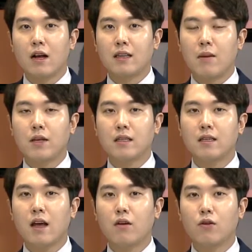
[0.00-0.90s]
그다음에
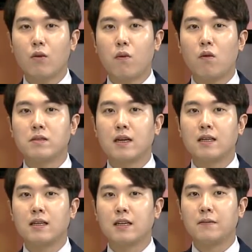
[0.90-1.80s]
특약으로
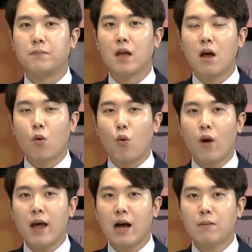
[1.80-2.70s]
보험사들은
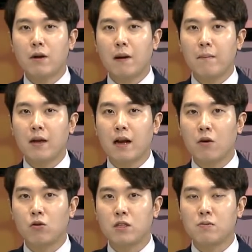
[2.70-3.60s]
고해감을 판매를
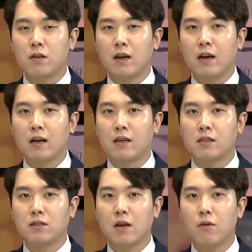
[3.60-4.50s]
하고 있습니다. 그래서
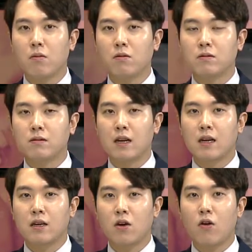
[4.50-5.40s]

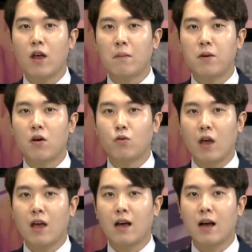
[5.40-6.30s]
생명보험사는 혈액뼈,
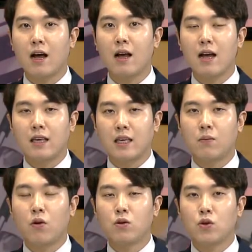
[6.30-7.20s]
뇌가
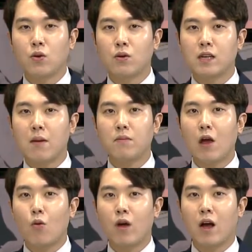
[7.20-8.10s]
기본적으로
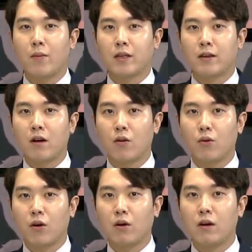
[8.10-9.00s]
3대 고해감에
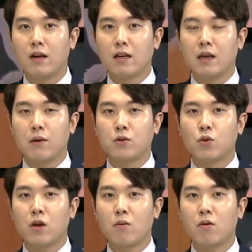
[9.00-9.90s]
들어가고요. 그다음에
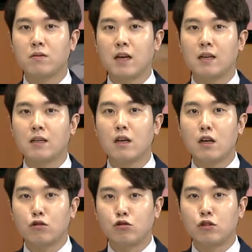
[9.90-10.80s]
손해보험사는
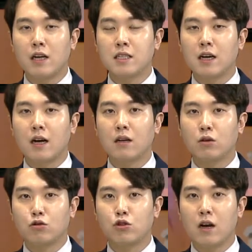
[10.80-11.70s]
두 가지가 더
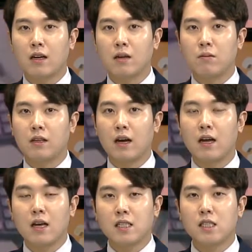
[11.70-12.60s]
추가가 됩니다.
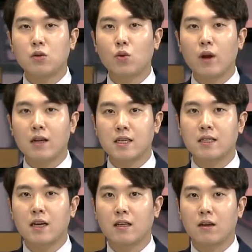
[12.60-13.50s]
식도랑
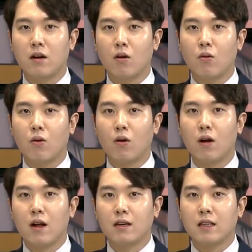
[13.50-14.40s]
췌장이 들어가고
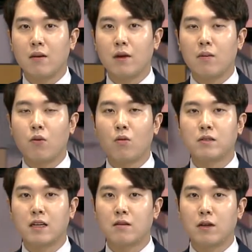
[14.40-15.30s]
그다음에
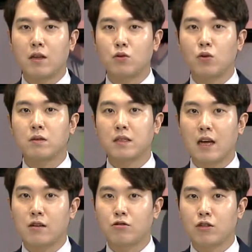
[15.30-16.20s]
보험사들마다 조금씩
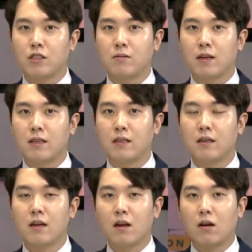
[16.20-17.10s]
다를 수 있지만은
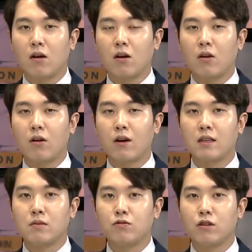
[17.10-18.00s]
어 여러
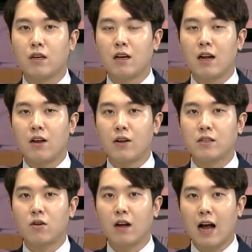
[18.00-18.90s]
가지 부위에
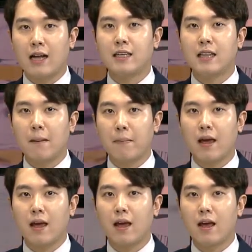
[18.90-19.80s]
관련해서 간이나
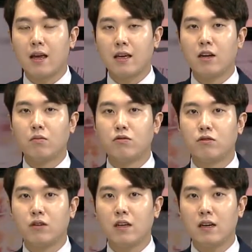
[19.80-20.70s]
폐 이런
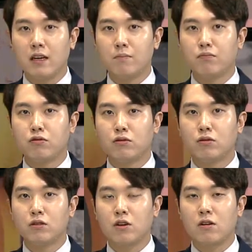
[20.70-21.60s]
부위
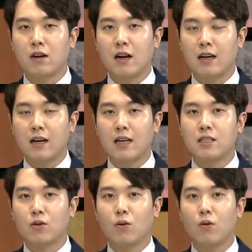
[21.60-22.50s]

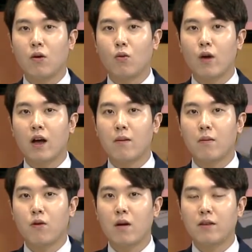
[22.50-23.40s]
림프절까지도 고해감에
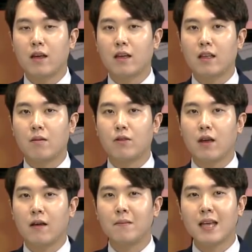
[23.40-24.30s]
포함이 되기 때문에